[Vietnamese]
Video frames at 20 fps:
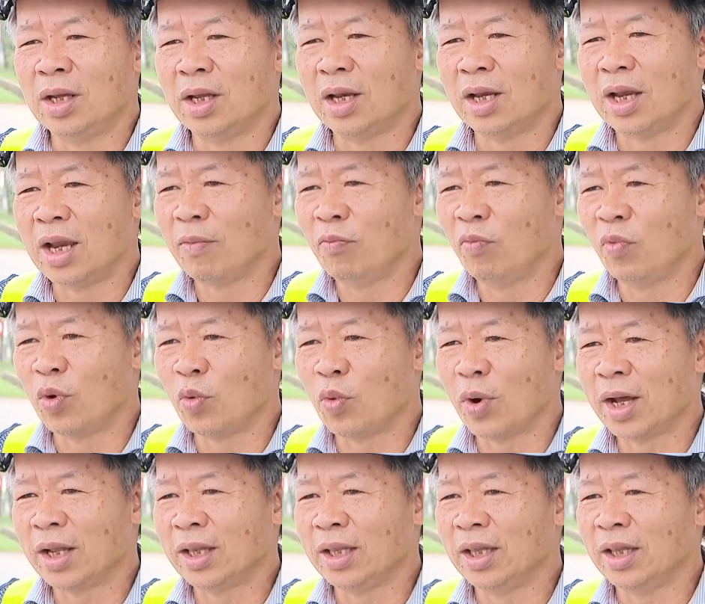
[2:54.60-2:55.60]
năm vừa
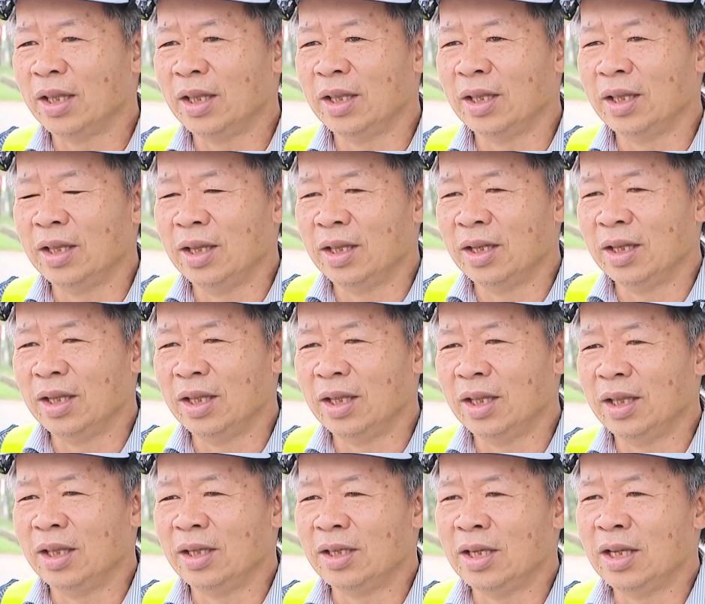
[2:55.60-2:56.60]
qua thì
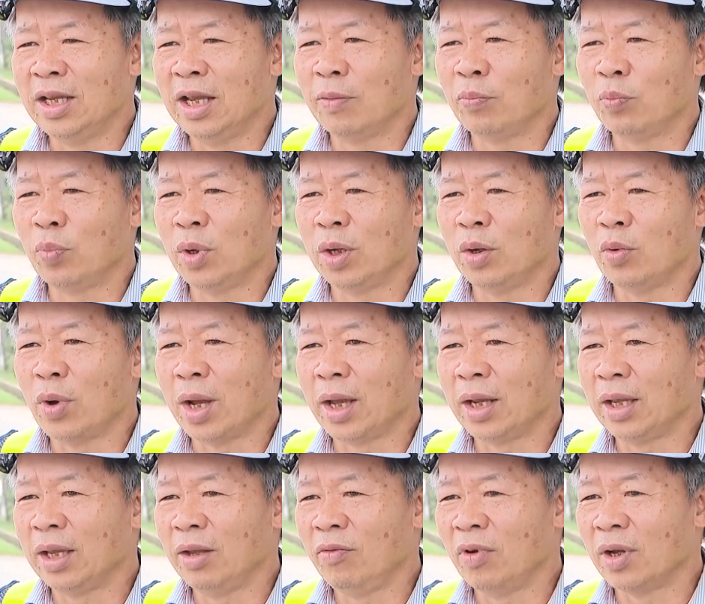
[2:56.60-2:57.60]
thì xí nghiệp về
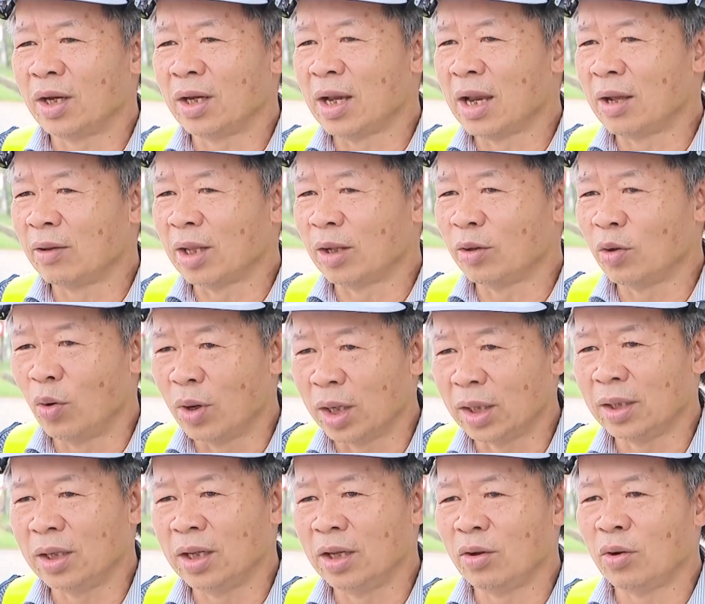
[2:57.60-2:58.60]
ngoài cái việc đào tạo theo
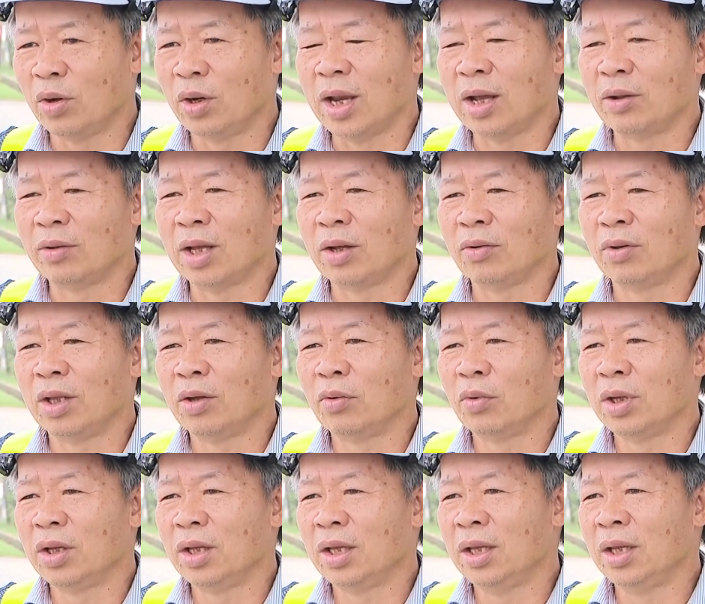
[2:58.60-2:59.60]
luật thì còn đào tạo
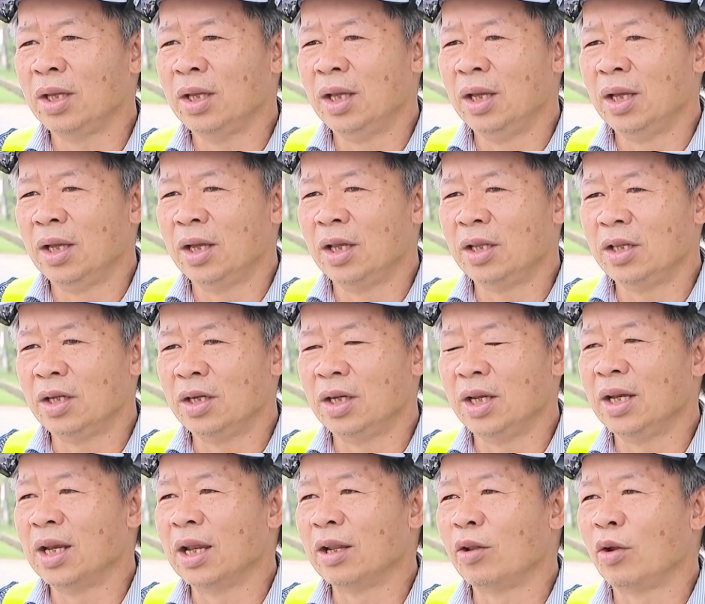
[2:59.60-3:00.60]
theo cái cái chương
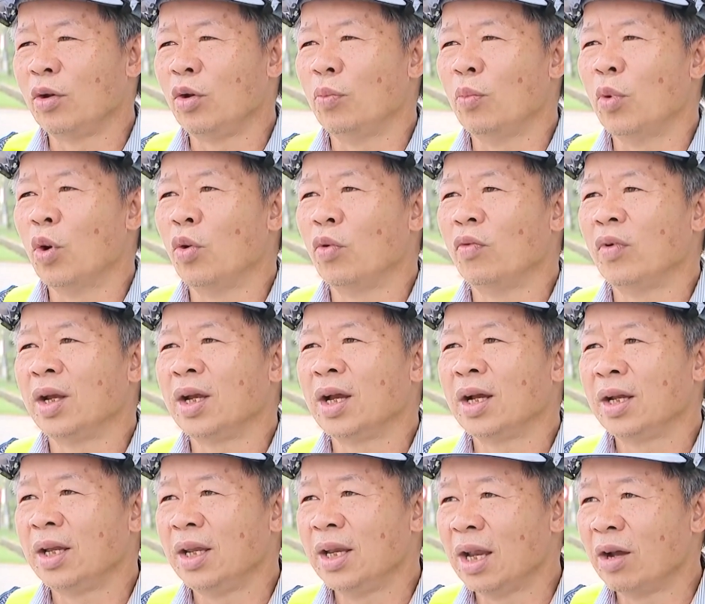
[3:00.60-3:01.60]
trình đào tạo nội bộ về
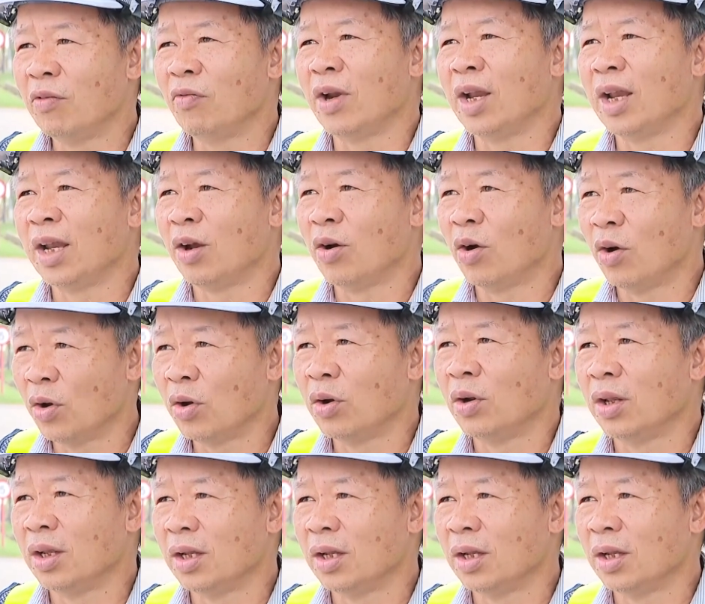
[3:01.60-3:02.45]
các kỹ năng vận hành kho.